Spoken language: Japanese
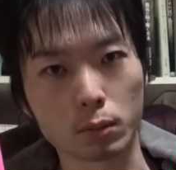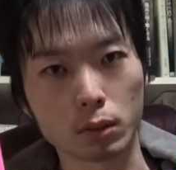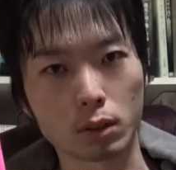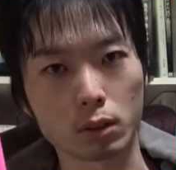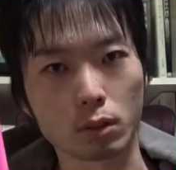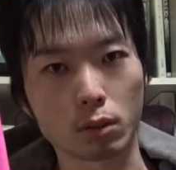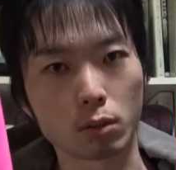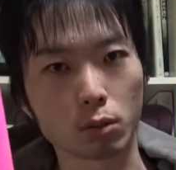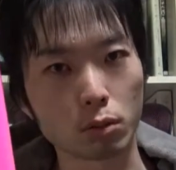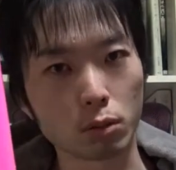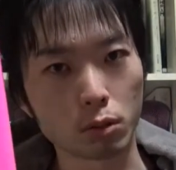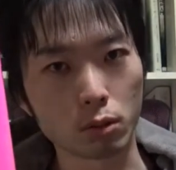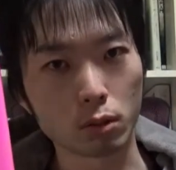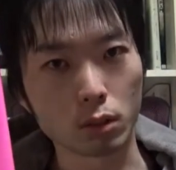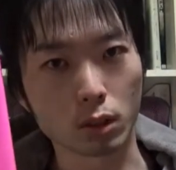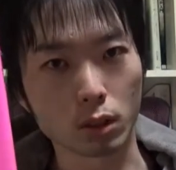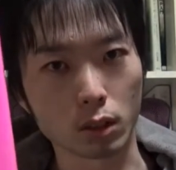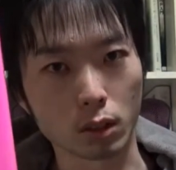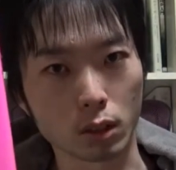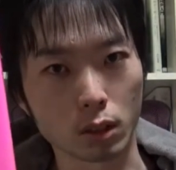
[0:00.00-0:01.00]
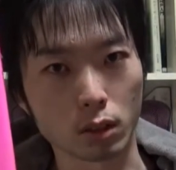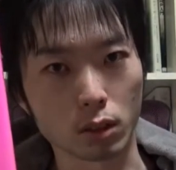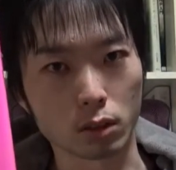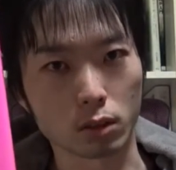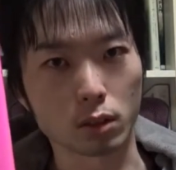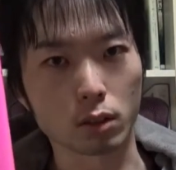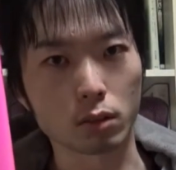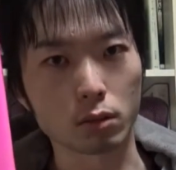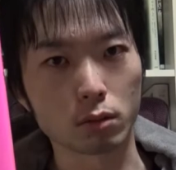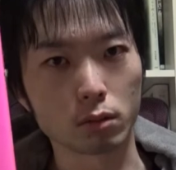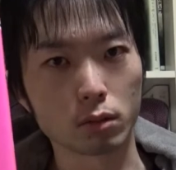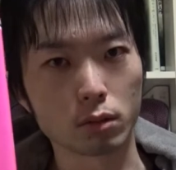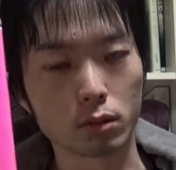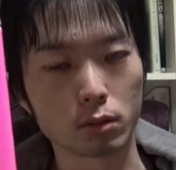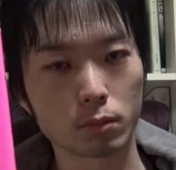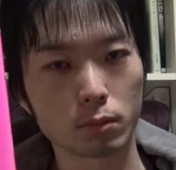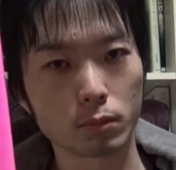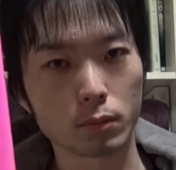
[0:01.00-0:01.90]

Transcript: 思ってるのはこの本なんですけど、